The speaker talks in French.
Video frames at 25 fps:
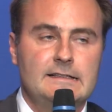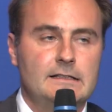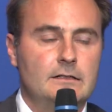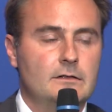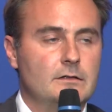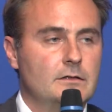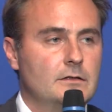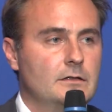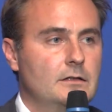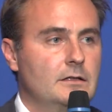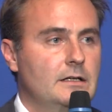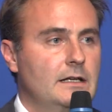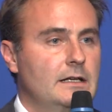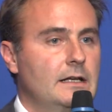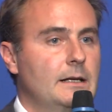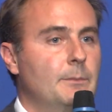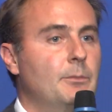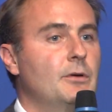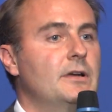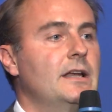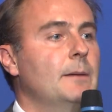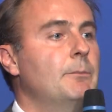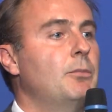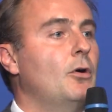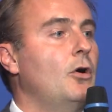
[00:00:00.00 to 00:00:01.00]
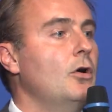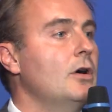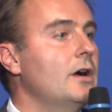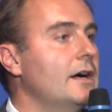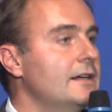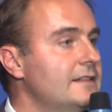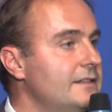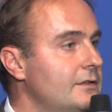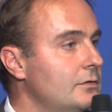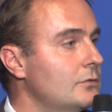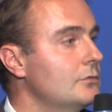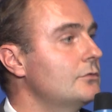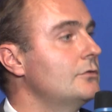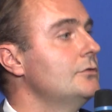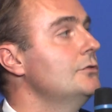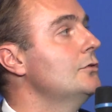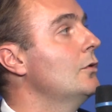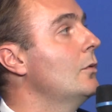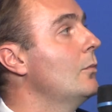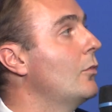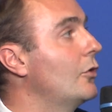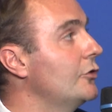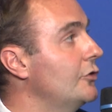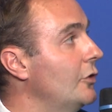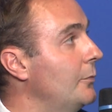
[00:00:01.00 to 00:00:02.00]
la, progression du
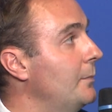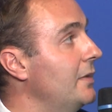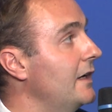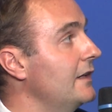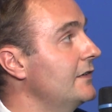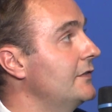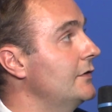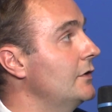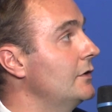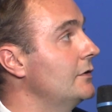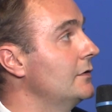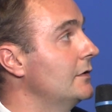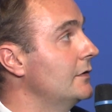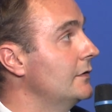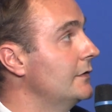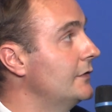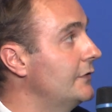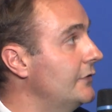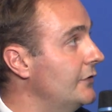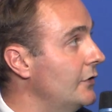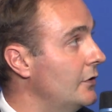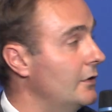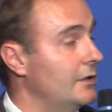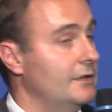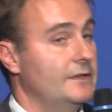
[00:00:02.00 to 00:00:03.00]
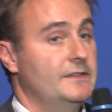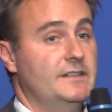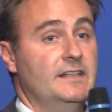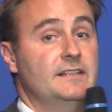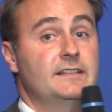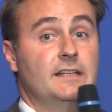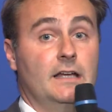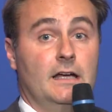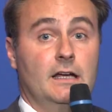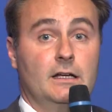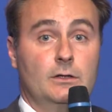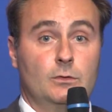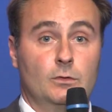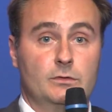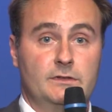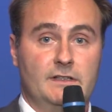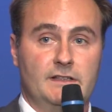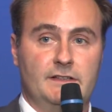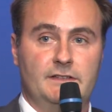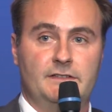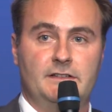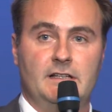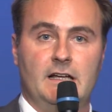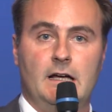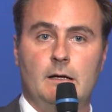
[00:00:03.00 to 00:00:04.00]
nombre de personnes seules. C'est
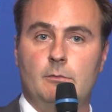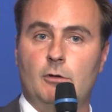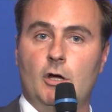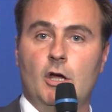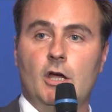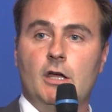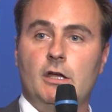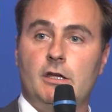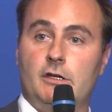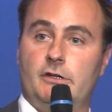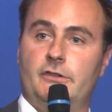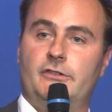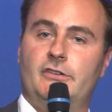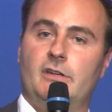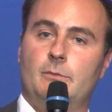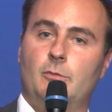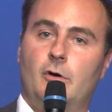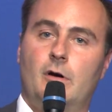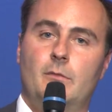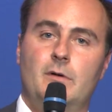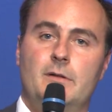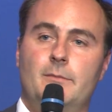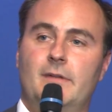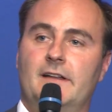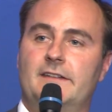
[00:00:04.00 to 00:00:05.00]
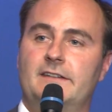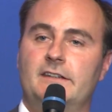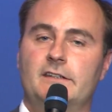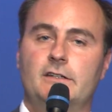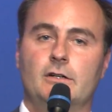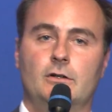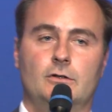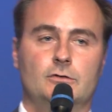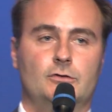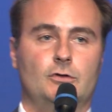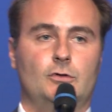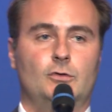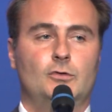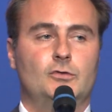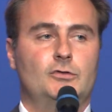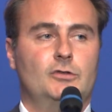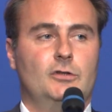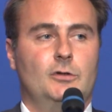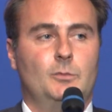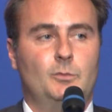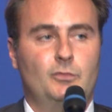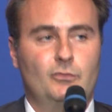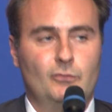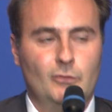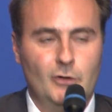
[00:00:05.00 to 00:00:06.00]
incontestable et c'est problématique, entre
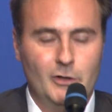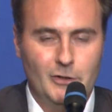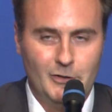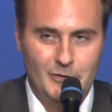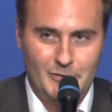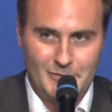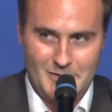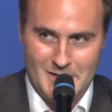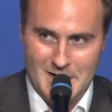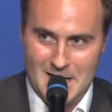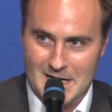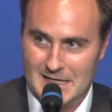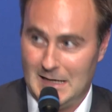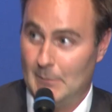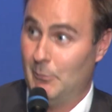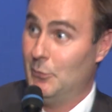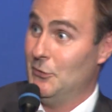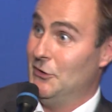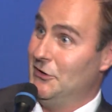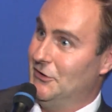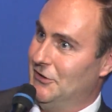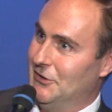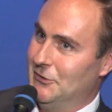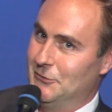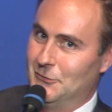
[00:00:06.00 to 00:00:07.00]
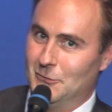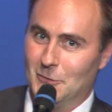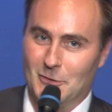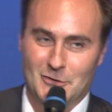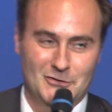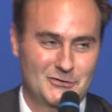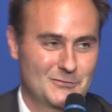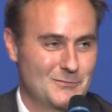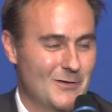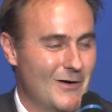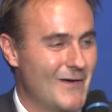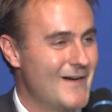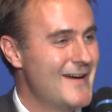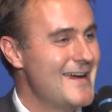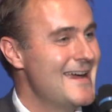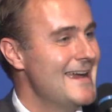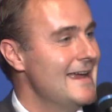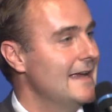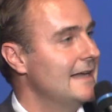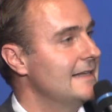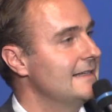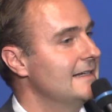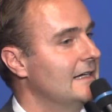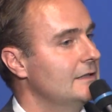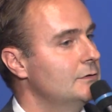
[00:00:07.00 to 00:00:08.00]
autres, pour la politique du logement.
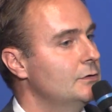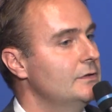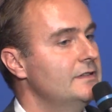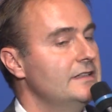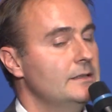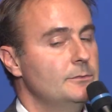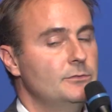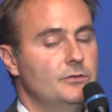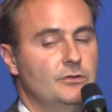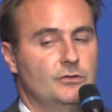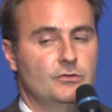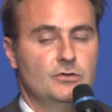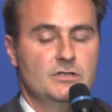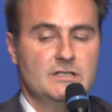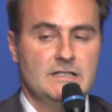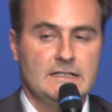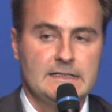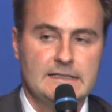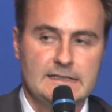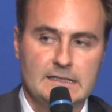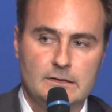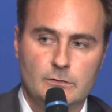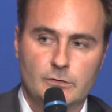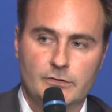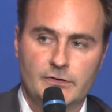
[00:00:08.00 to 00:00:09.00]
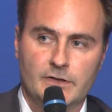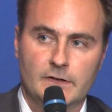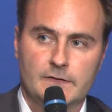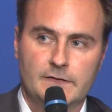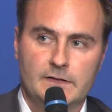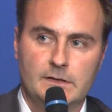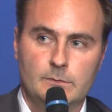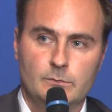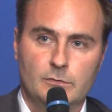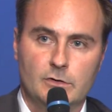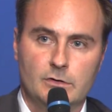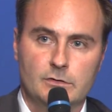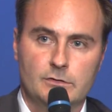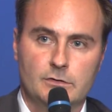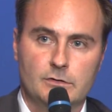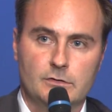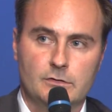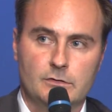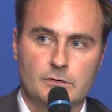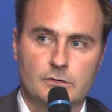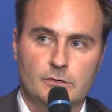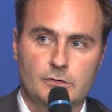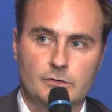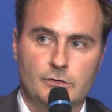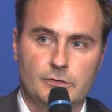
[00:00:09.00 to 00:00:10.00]
Il y a un deuxième sujet qui est le sentiment
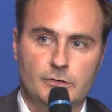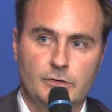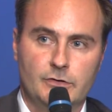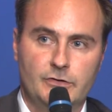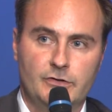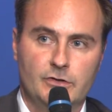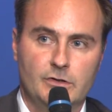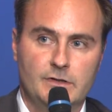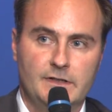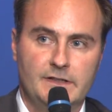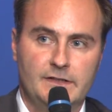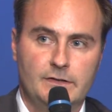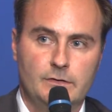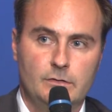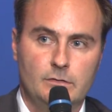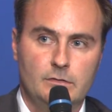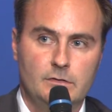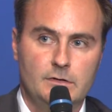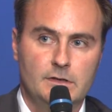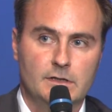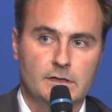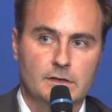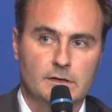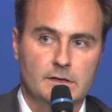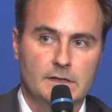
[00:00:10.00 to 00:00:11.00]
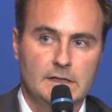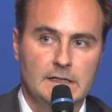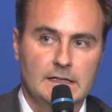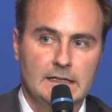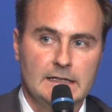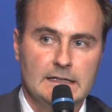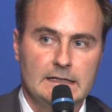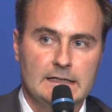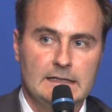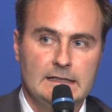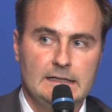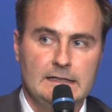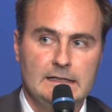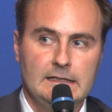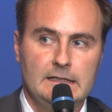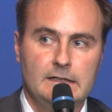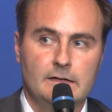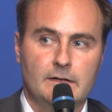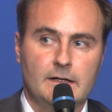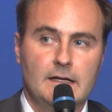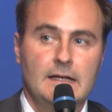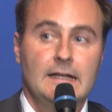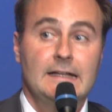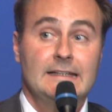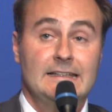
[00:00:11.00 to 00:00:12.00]
de, de solitude qui
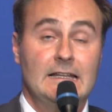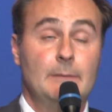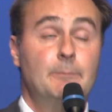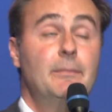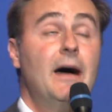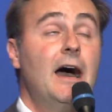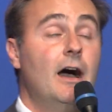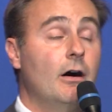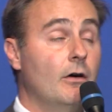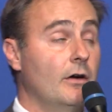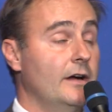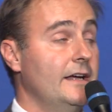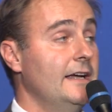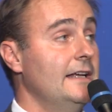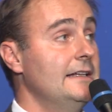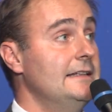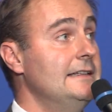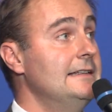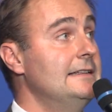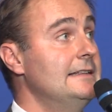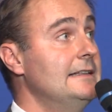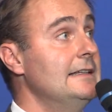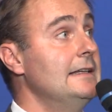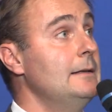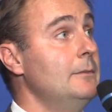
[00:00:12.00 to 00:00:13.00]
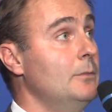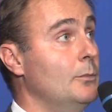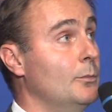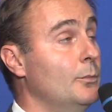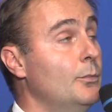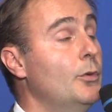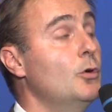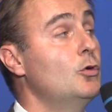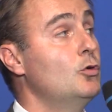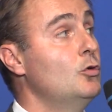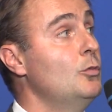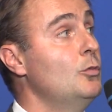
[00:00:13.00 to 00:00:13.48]
n'a pas en réalité beaucoup